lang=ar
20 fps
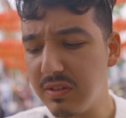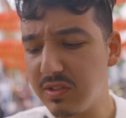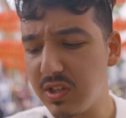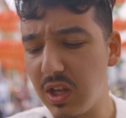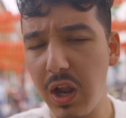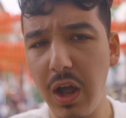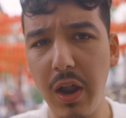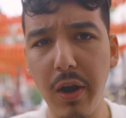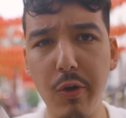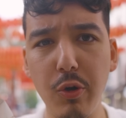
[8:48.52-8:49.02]

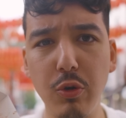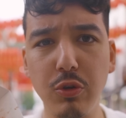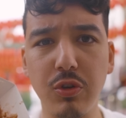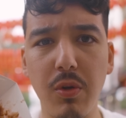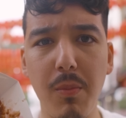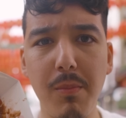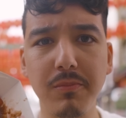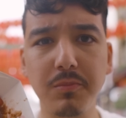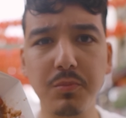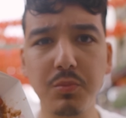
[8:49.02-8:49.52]
صراحه الخوج
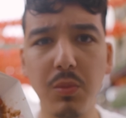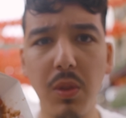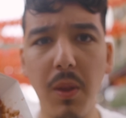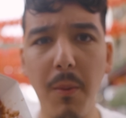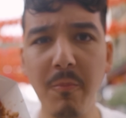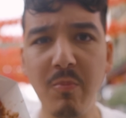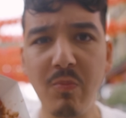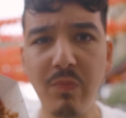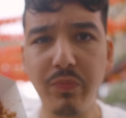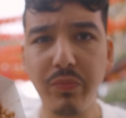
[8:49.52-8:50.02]

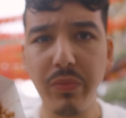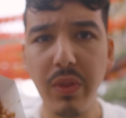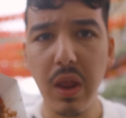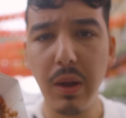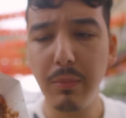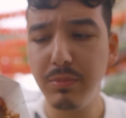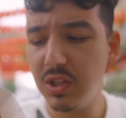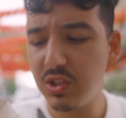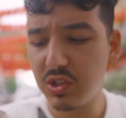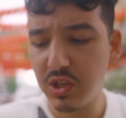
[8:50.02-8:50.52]

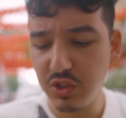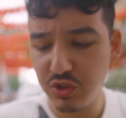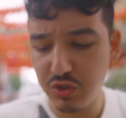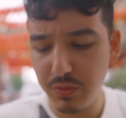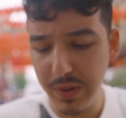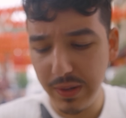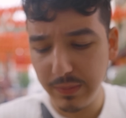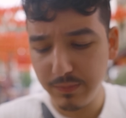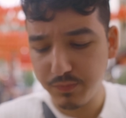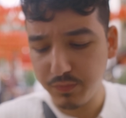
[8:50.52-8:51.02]
بديت
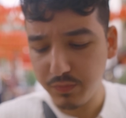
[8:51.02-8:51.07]
كنشبع